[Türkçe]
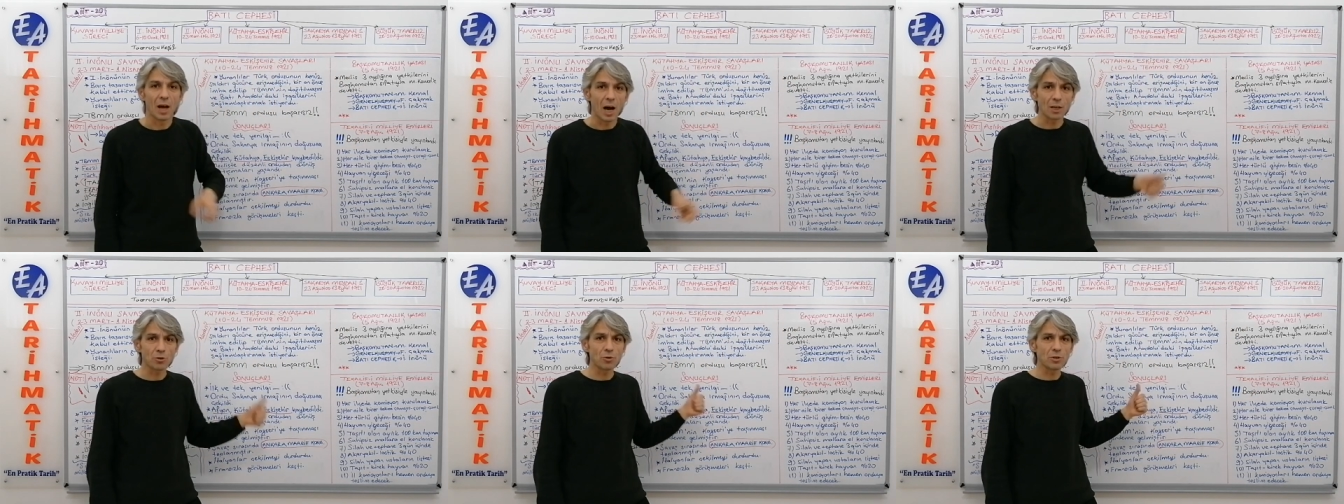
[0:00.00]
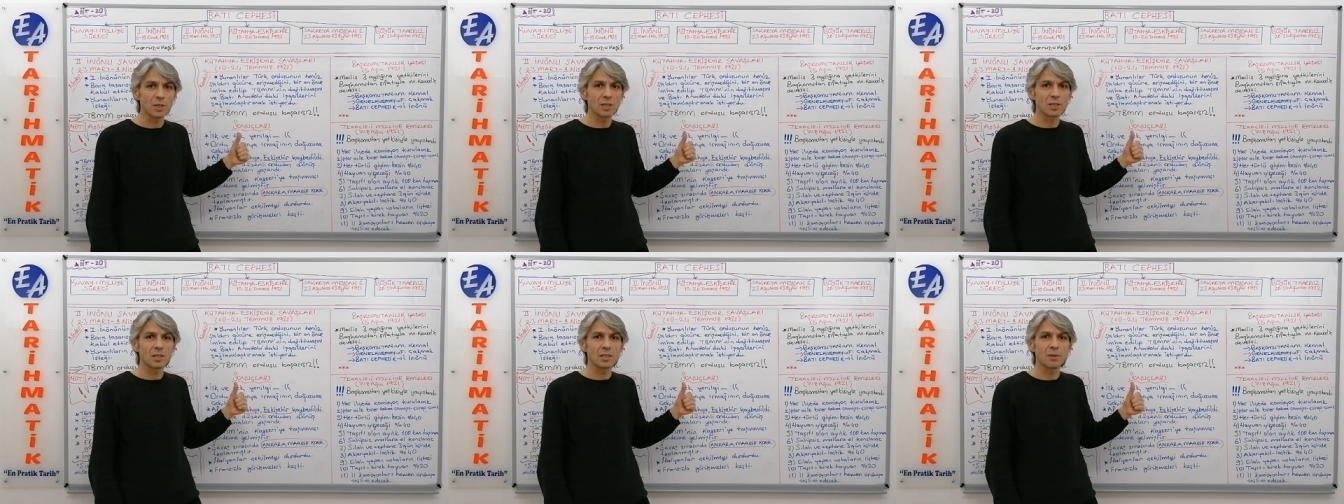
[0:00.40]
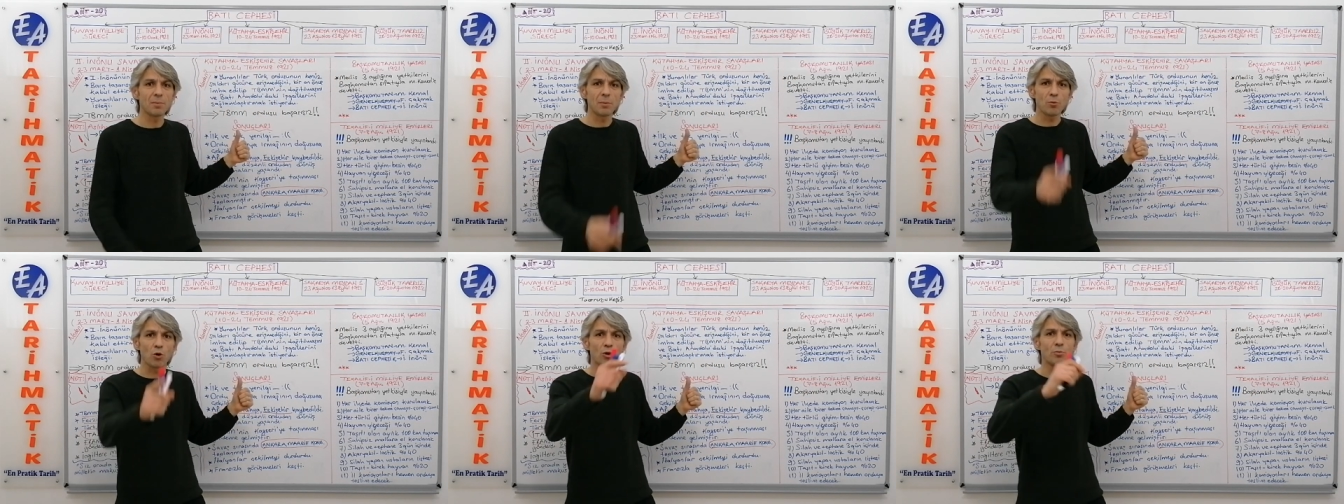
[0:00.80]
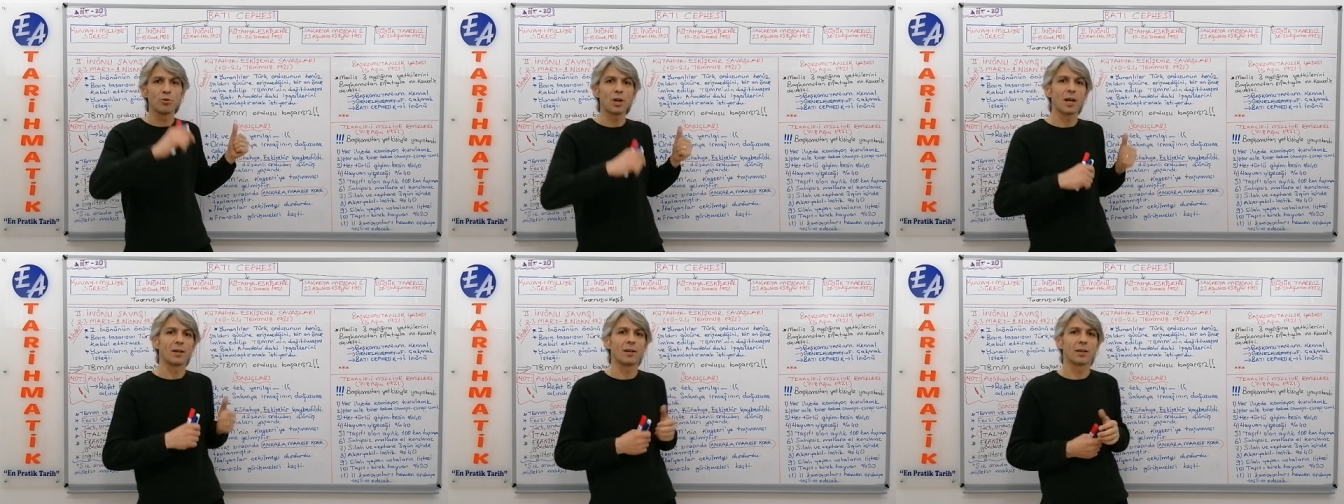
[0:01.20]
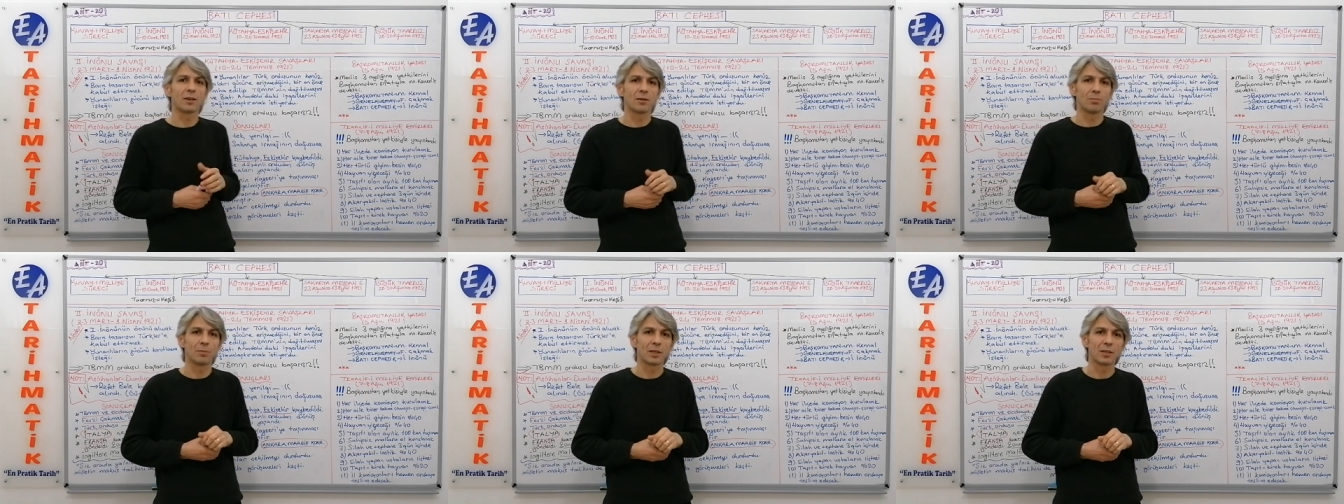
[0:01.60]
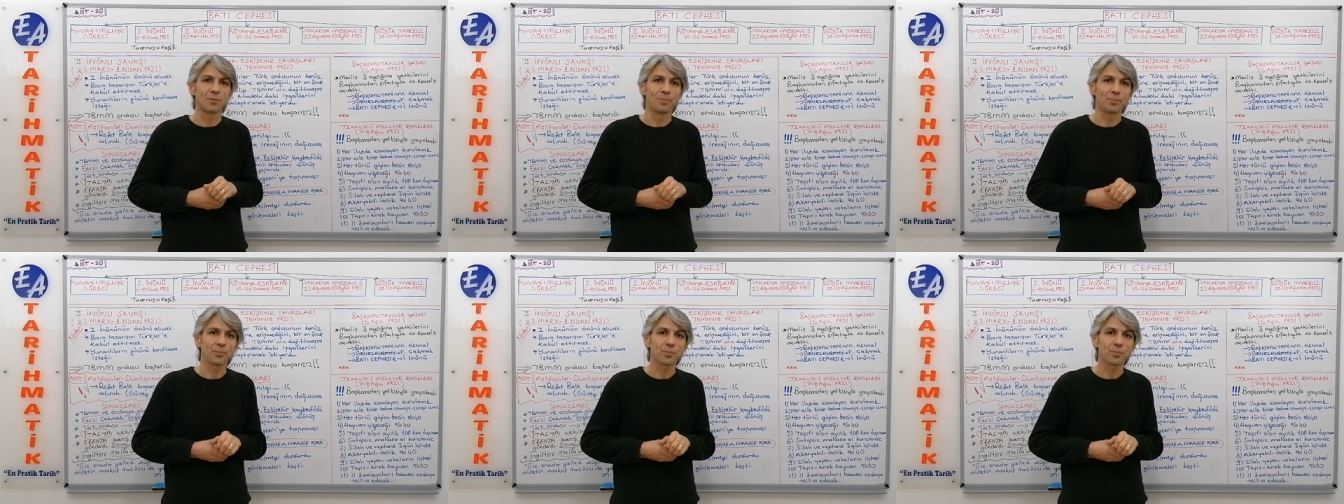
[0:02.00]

Az önce size bir bölümünü anlattım bakın.